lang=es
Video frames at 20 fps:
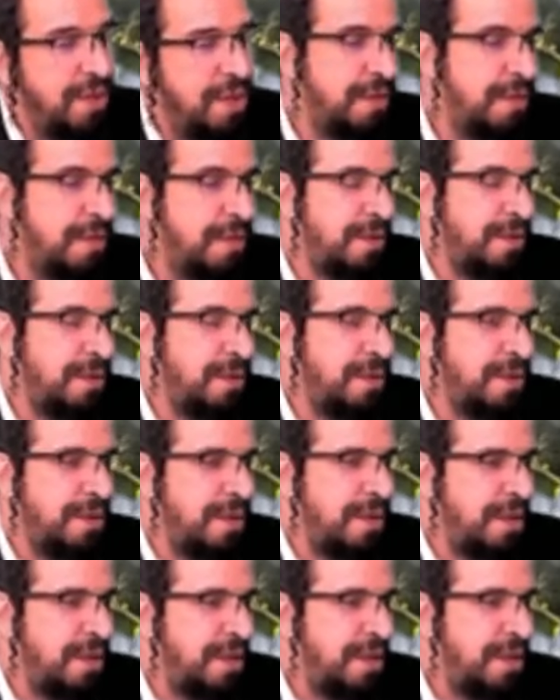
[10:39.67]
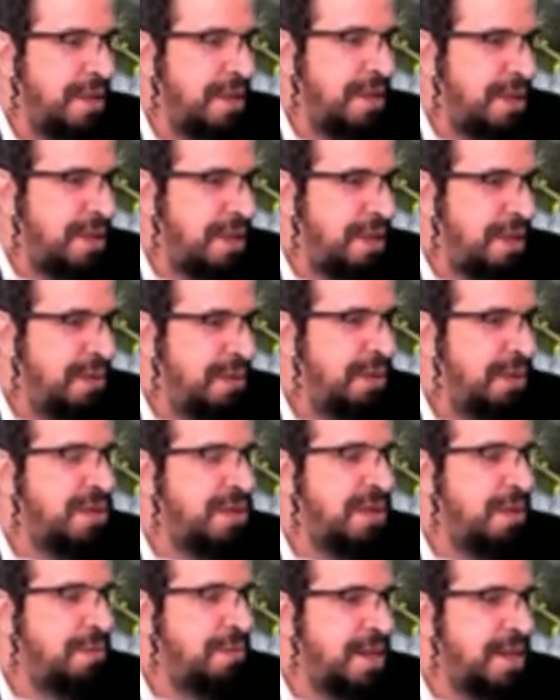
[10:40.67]
uno Me
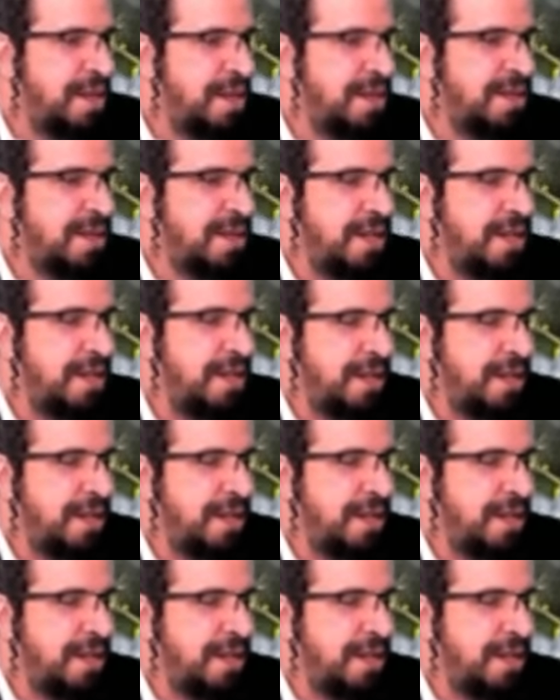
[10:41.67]
gusta más así.